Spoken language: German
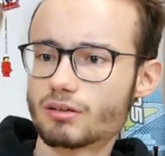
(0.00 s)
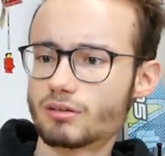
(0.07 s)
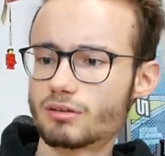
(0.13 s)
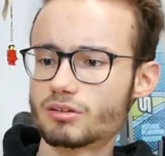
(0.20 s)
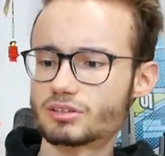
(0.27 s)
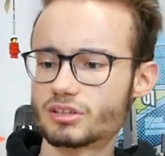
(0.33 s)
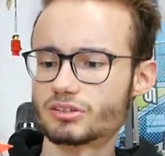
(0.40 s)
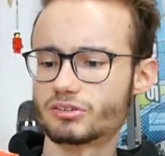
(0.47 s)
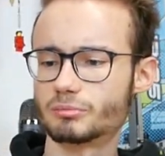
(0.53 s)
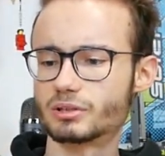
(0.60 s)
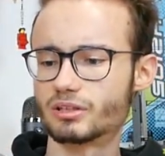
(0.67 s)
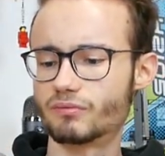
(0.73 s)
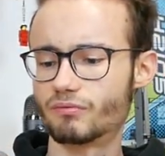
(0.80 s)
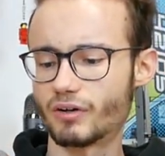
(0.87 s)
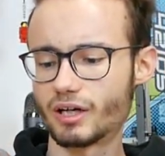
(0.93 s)
Claus, also
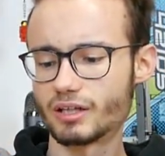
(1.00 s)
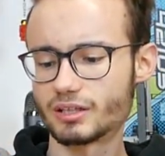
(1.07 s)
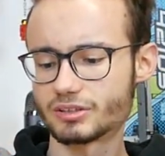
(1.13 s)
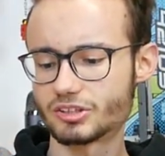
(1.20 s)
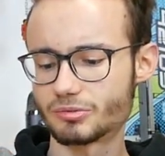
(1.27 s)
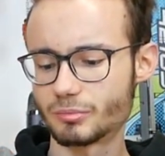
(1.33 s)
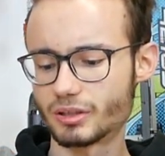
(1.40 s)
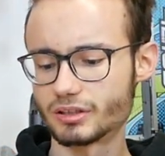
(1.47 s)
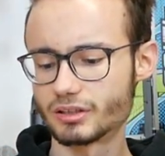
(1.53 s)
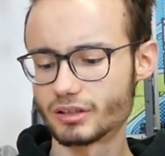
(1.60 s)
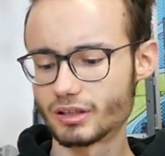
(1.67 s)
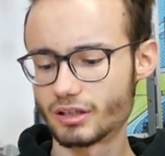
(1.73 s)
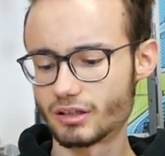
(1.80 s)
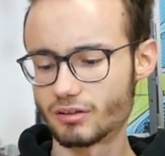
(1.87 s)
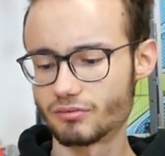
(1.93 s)
mit dem Weihnachtsmann
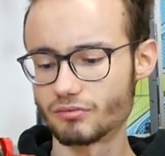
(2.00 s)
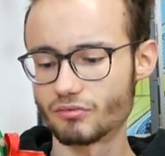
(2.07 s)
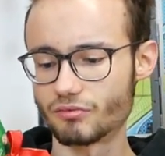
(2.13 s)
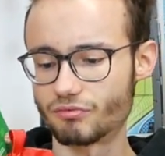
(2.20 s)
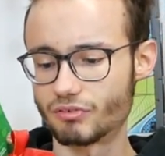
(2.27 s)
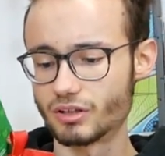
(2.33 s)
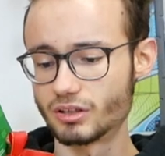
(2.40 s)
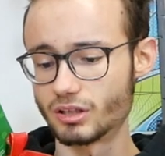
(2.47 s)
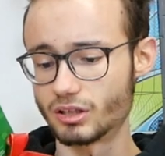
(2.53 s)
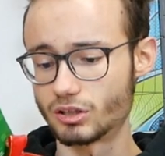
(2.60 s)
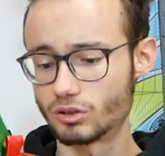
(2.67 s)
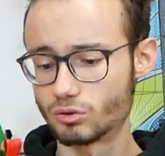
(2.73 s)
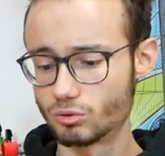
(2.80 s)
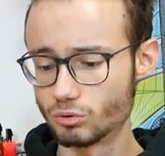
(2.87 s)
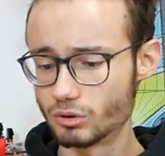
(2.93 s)
drinnen, finde
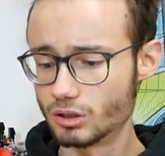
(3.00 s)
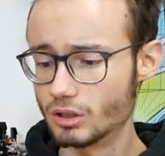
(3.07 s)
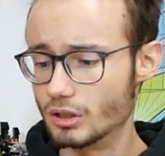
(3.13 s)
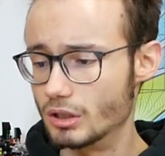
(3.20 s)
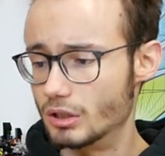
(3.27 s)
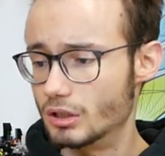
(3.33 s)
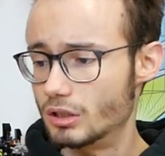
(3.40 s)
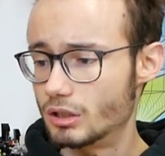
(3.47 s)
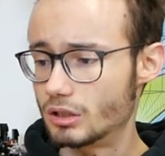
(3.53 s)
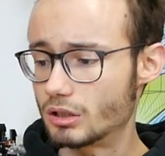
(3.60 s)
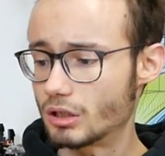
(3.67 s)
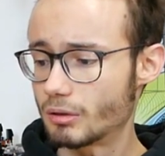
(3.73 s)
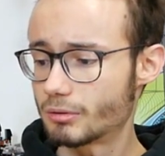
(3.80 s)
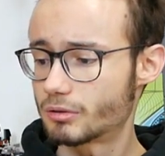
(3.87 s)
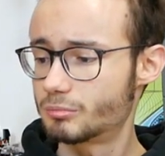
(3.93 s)
ich cool. Äh,
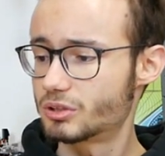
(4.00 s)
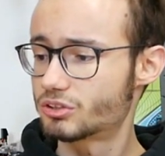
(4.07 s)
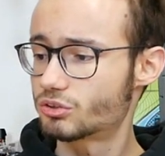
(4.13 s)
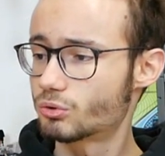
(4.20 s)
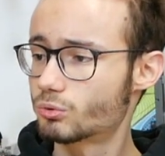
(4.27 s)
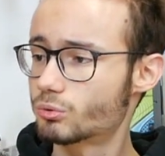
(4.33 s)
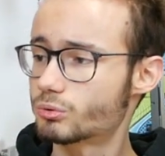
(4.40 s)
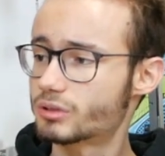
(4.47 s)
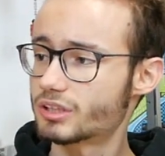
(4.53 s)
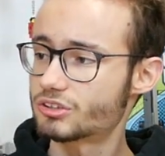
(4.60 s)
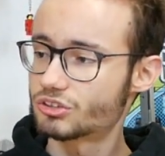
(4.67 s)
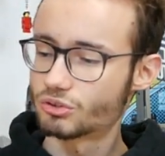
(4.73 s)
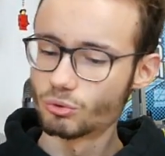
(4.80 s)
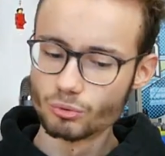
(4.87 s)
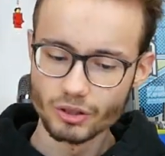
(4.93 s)
Habe ich mir so noch
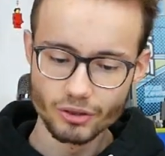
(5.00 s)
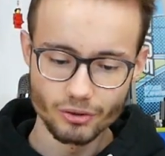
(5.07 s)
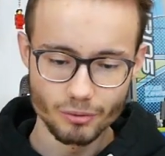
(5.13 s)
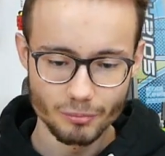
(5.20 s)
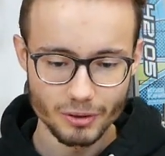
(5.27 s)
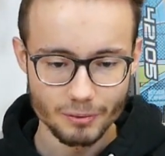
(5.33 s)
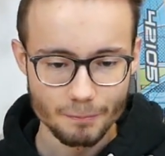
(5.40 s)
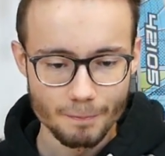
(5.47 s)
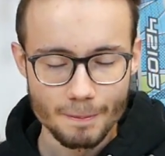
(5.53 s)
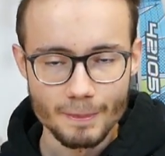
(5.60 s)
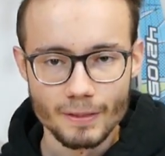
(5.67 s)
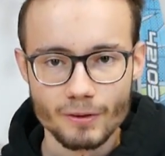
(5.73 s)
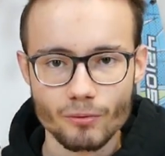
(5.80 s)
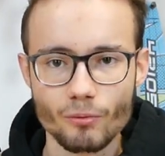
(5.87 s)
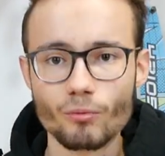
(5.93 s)
dazu genommen
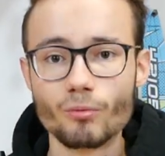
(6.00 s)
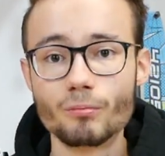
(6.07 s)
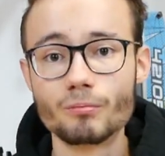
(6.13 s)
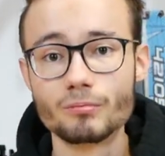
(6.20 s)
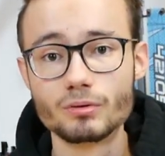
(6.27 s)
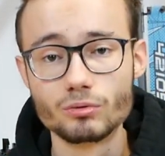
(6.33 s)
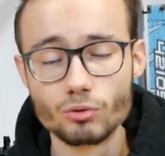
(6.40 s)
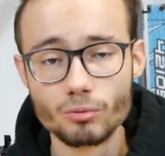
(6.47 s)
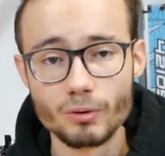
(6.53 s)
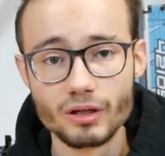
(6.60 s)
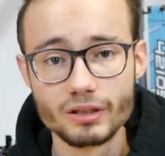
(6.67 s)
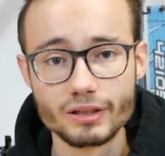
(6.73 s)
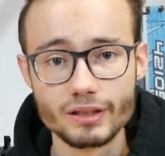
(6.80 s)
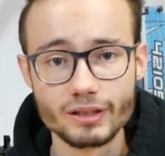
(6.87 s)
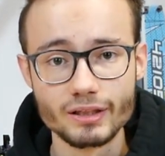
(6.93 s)
um
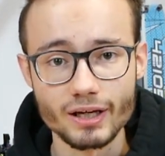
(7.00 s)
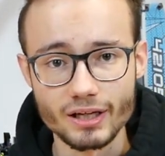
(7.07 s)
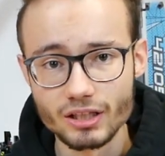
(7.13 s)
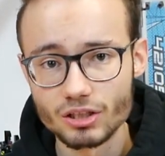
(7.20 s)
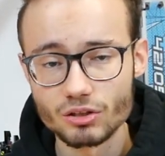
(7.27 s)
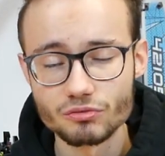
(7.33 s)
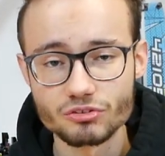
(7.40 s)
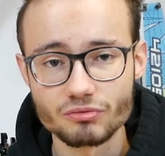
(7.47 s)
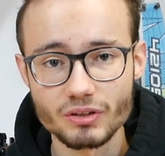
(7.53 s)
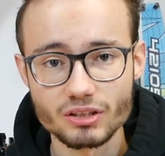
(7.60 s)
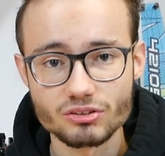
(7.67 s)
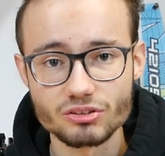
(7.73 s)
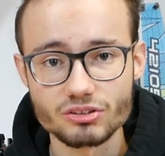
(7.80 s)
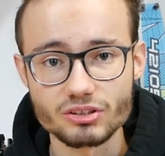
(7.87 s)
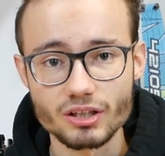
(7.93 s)
über den
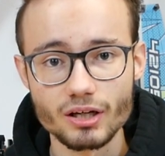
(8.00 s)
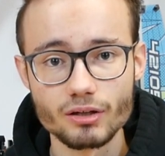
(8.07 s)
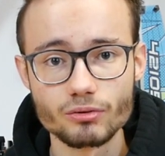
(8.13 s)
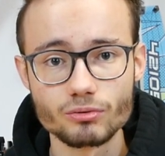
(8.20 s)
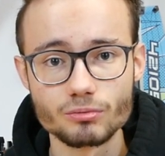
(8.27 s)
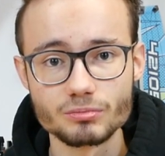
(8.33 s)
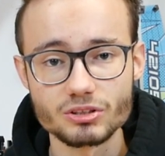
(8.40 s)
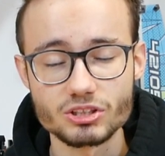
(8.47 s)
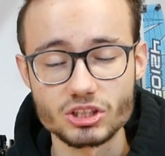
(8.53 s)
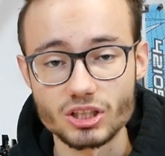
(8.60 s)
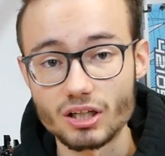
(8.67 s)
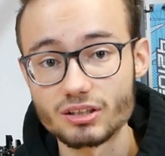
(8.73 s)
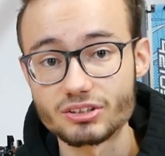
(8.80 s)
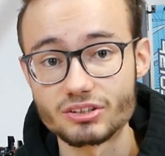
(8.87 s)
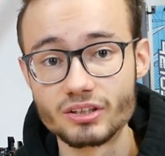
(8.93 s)
Einkaufswert zu sein, um das
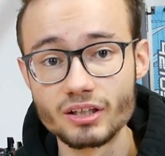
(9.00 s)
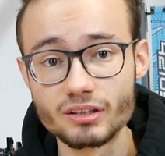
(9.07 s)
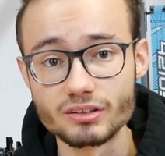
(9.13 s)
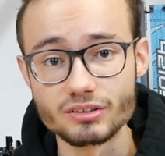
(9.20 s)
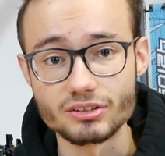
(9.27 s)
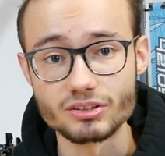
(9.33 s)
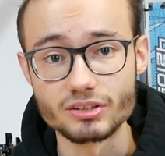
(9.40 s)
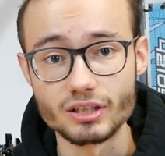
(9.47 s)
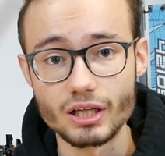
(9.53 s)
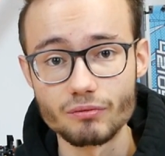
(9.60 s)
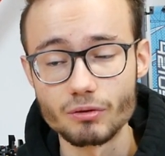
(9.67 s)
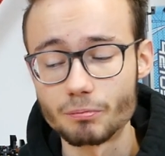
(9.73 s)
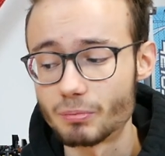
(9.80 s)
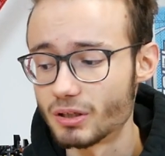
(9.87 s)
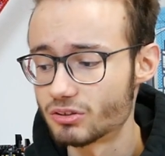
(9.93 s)
Charles Dickens
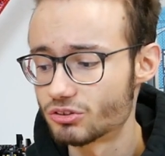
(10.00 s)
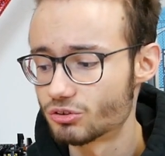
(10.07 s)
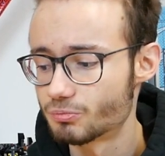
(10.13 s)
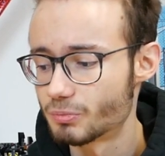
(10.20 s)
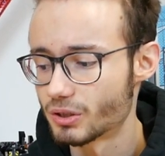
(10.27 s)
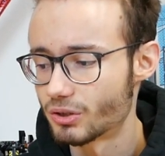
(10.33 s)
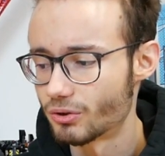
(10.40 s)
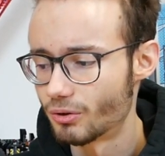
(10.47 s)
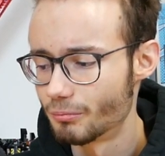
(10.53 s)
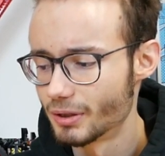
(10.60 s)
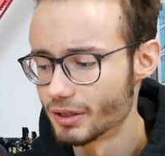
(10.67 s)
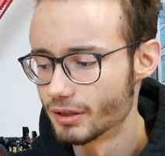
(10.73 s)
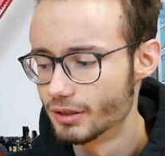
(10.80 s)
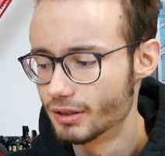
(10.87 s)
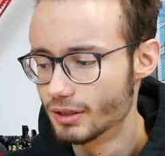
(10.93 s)
GWP zu
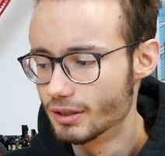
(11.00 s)
bekommen.